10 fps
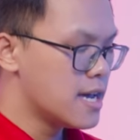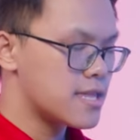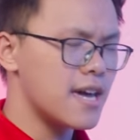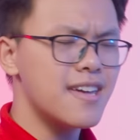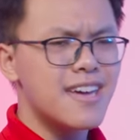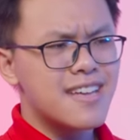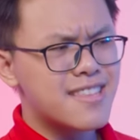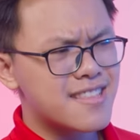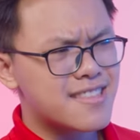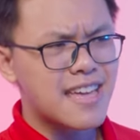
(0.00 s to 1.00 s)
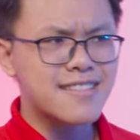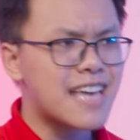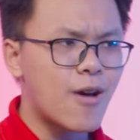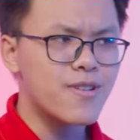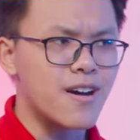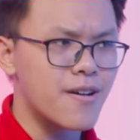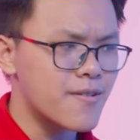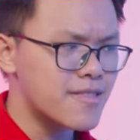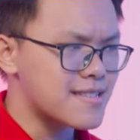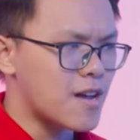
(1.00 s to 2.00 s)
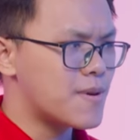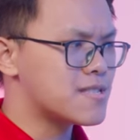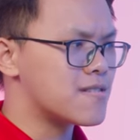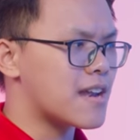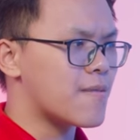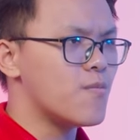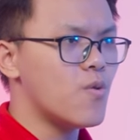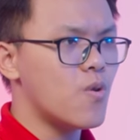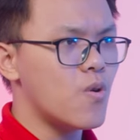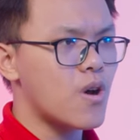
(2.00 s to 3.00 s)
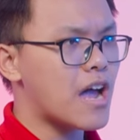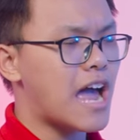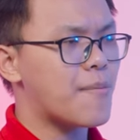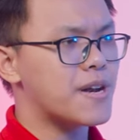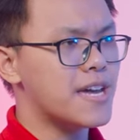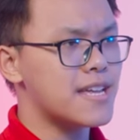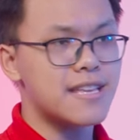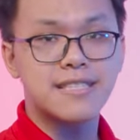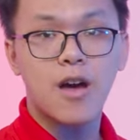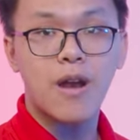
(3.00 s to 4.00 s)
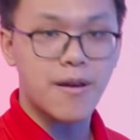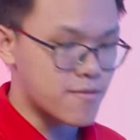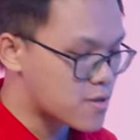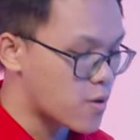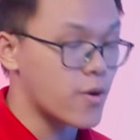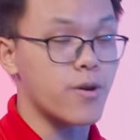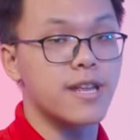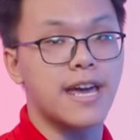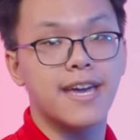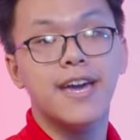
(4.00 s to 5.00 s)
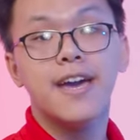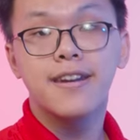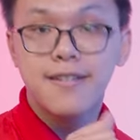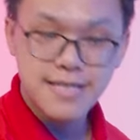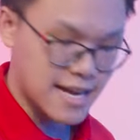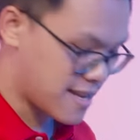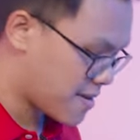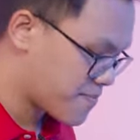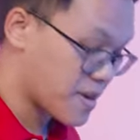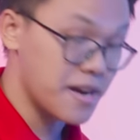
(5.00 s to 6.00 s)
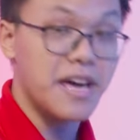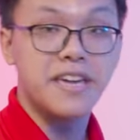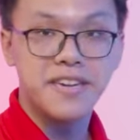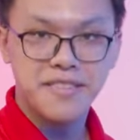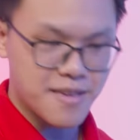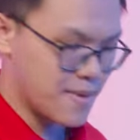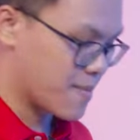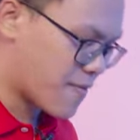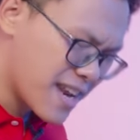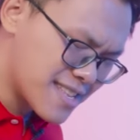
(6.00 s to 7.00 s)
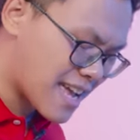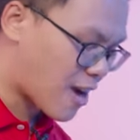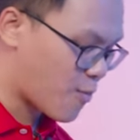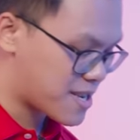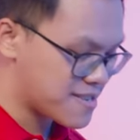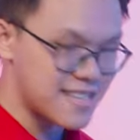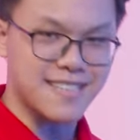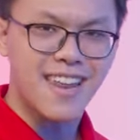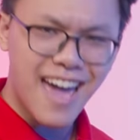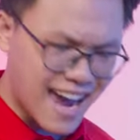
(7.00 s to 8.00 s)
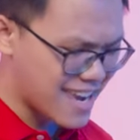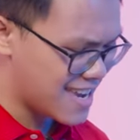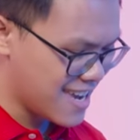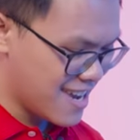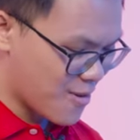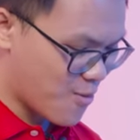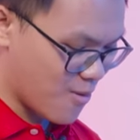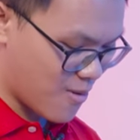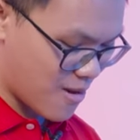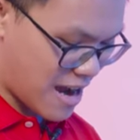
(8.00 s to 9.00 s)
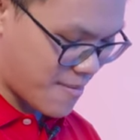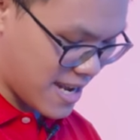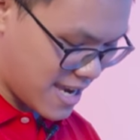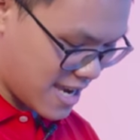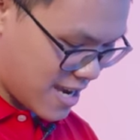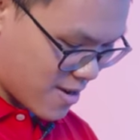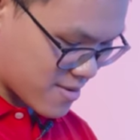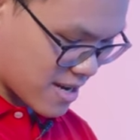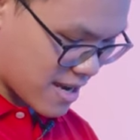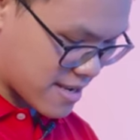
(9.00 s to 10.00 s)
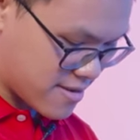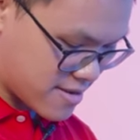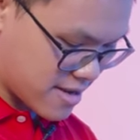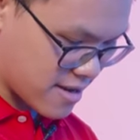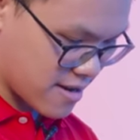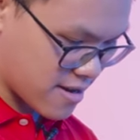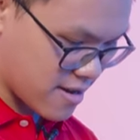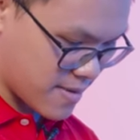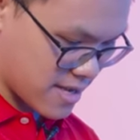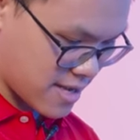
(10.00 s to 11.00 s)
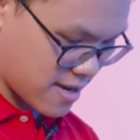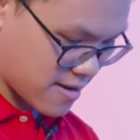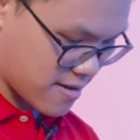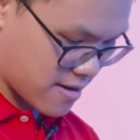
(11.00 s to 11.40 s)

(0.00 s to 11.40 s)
Thế thì tại sao nhỉ? Tại sao bây giờ lại mua AMD? Tại sao lại chọn đỏ đỏ như này? đơn giản nha gần đây ý, thì mình mới phát hiện ra có một cái chương trình rất là hay của AMD đó chính là cái chương trình ờ, đợi mình tí nha